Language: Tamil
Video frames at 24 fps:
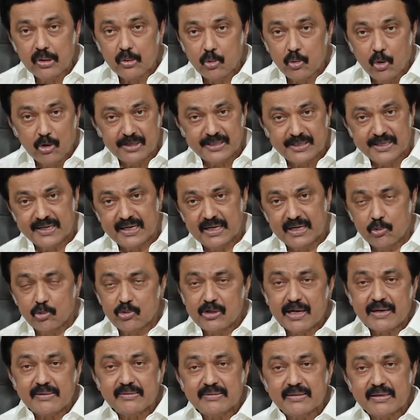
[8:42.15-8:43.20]
கோட்டையில்
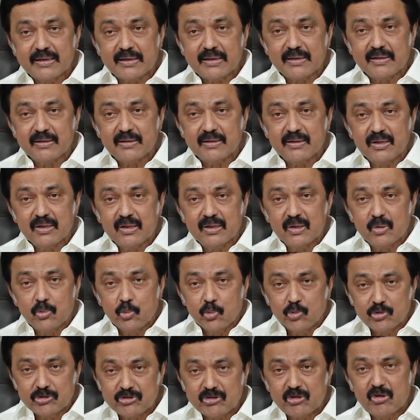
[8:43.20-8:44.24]
உட்கார்ந்து
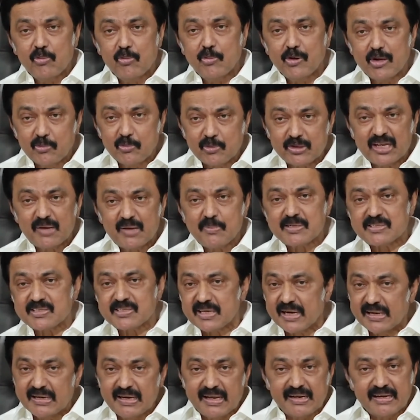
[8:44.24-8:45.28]
உத்தரவுபடும்
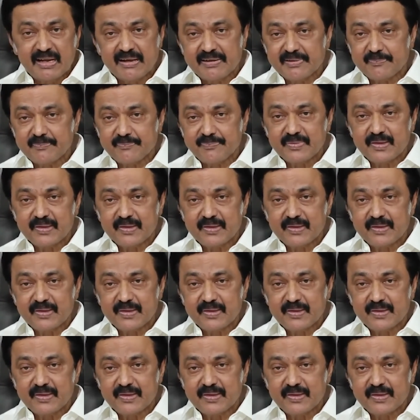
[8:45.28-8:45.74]
முதலமைச்சர் அல்ல நான்